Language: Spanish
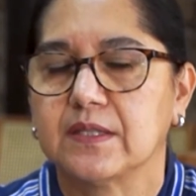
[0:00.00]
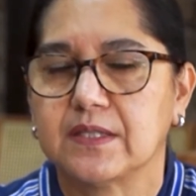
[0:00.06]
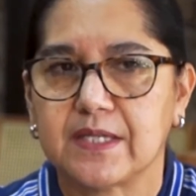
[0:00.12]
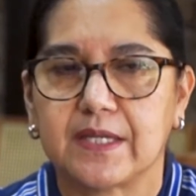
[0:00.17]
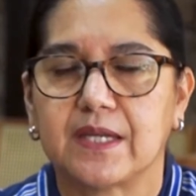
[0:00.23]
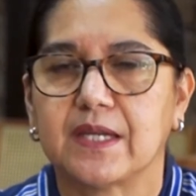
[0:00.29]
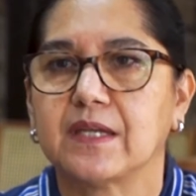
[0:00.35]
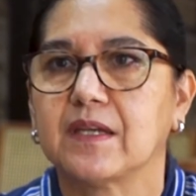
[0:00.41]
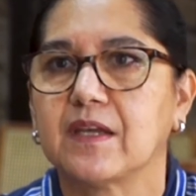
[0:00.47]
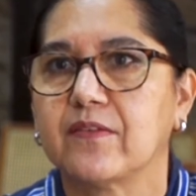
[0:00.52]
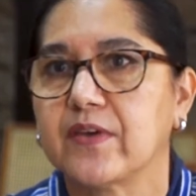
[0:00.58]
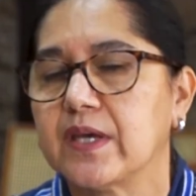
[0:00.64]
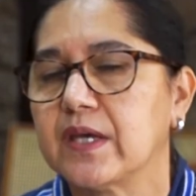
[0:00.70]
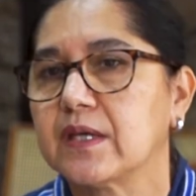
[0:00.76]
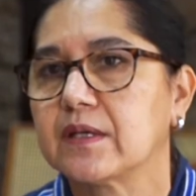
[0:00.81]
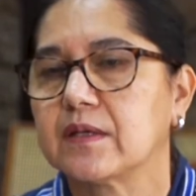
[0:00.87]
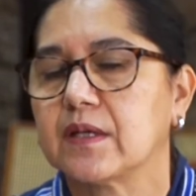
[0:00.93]
tienen que
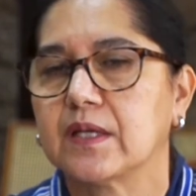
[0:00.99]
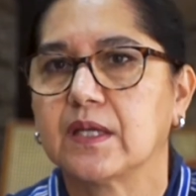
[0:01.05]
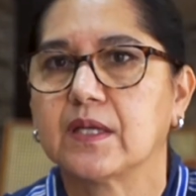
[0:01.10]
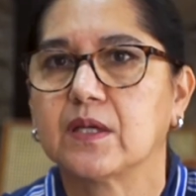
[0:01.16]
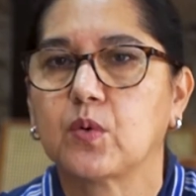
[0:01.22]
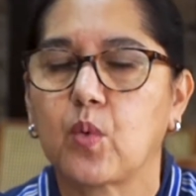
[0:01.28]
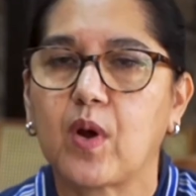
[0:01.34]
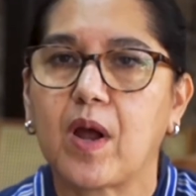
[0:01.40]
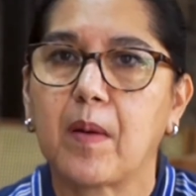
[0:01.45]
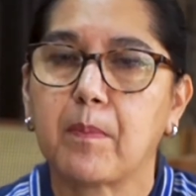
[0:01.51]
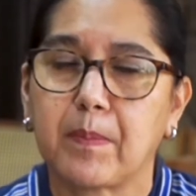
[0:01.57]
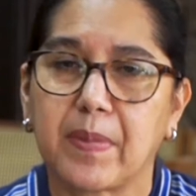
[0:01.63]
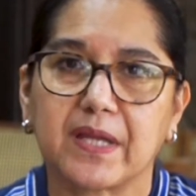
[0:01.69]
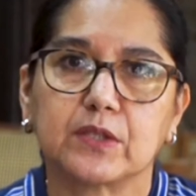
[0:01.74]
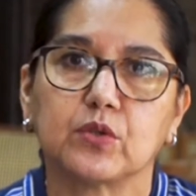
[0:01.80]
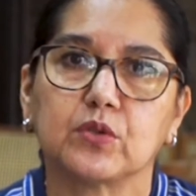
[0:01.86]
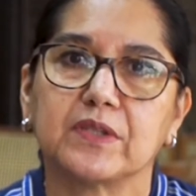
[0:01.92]
ver eh, con
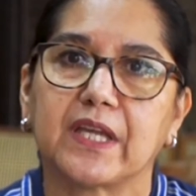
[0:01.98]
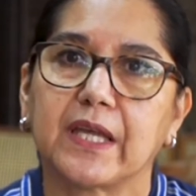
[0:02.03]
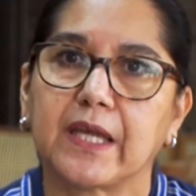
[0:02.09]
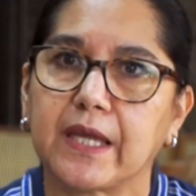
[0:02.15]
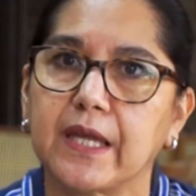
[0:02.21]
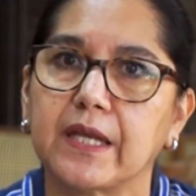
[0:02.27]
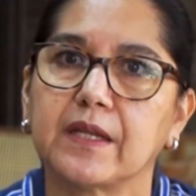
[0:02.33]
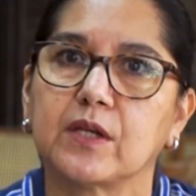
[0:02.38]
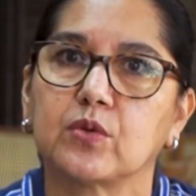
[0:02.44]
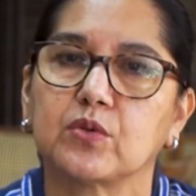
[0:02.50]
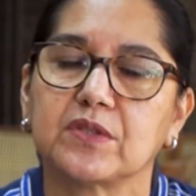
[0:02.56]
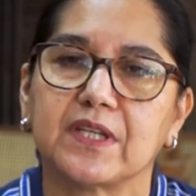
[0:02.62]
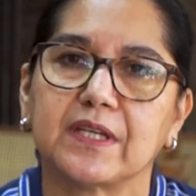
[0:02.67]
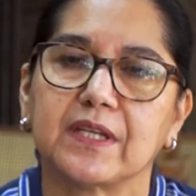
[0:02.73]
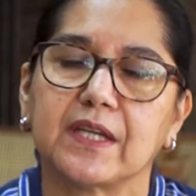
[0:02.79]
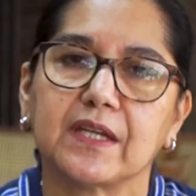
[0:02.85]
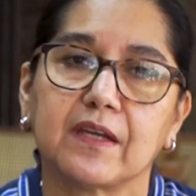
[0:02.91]
aspectos de género,
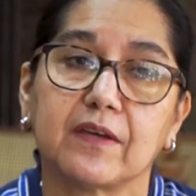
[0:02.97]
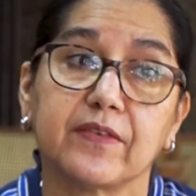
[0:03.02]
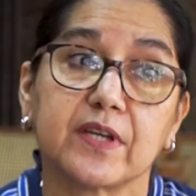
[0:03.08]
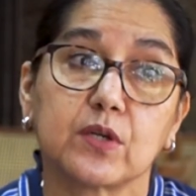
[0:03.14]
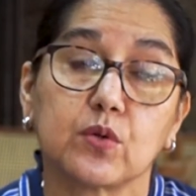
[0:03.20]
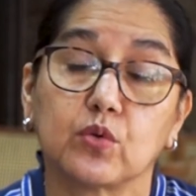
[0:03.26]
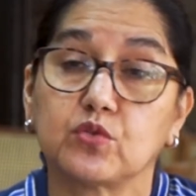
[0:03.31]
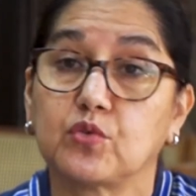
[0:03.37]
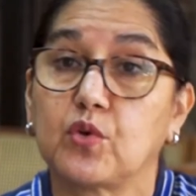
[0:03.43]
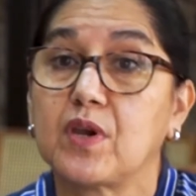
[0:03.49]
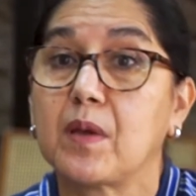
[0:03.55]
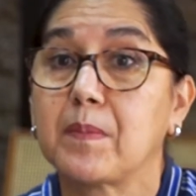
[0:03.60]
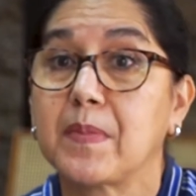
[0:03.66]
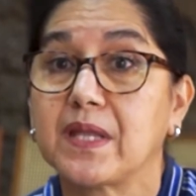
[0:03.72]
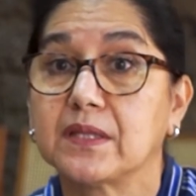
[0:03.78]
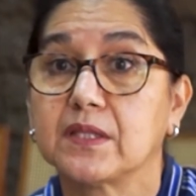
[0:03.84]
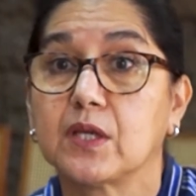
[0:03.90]
tienen que ver no
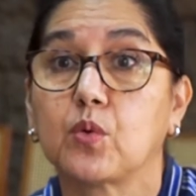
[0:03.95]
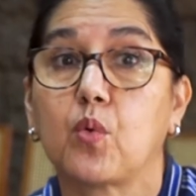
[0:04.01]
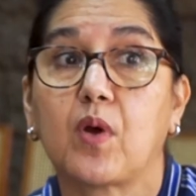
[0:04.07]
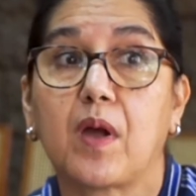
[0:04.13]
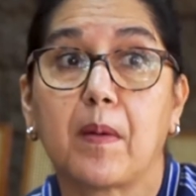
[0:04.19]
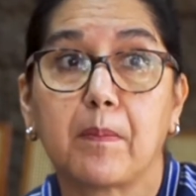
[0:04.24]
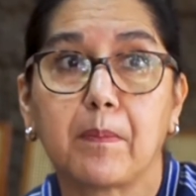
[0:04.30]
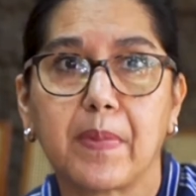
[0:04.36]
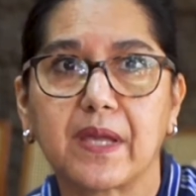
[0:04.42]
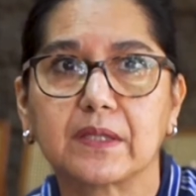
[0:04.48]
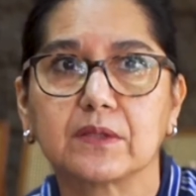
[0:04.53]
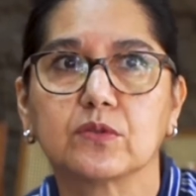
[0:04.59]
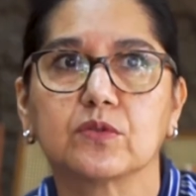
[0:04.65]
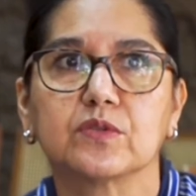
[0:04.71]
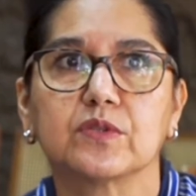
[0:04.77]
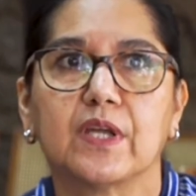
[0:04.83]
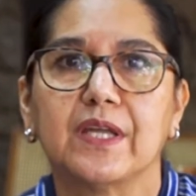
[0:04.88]
solamente con
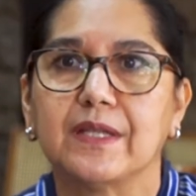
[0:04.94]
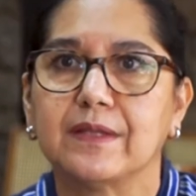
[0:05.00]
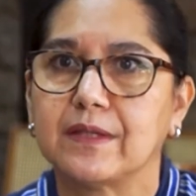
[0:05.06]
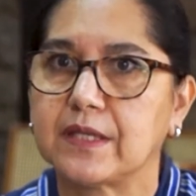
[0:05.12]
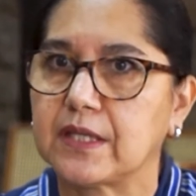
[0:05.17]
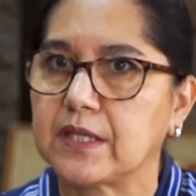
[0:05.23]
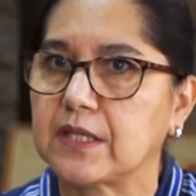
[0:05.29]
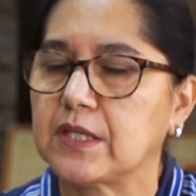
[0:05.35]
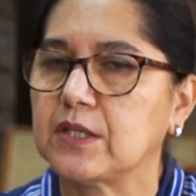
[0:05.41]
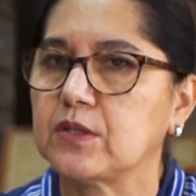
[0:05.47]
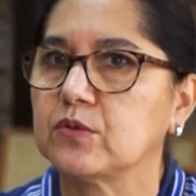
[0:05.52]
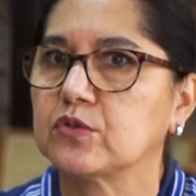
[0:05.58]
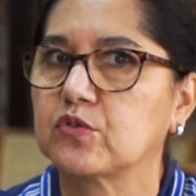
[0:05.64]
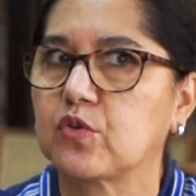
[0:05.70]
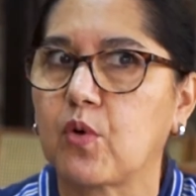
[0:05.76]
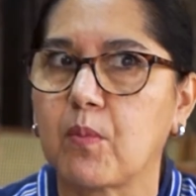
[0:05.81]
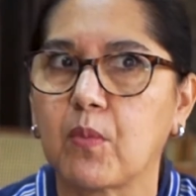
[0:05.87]
aspectos
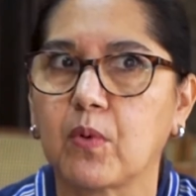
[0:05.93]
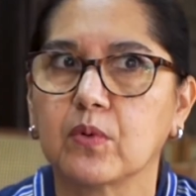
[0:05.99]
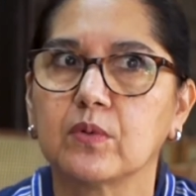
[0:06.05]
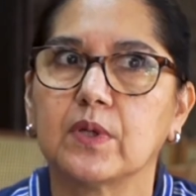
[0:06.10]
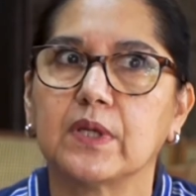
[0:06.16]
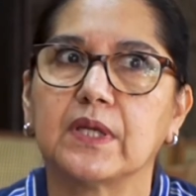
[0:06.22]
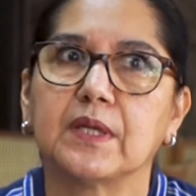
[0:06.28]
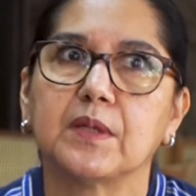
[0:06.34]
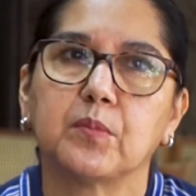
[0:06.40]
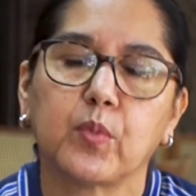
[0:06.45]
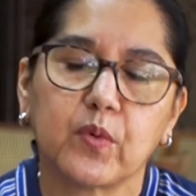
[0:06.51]
dirigidos como eh,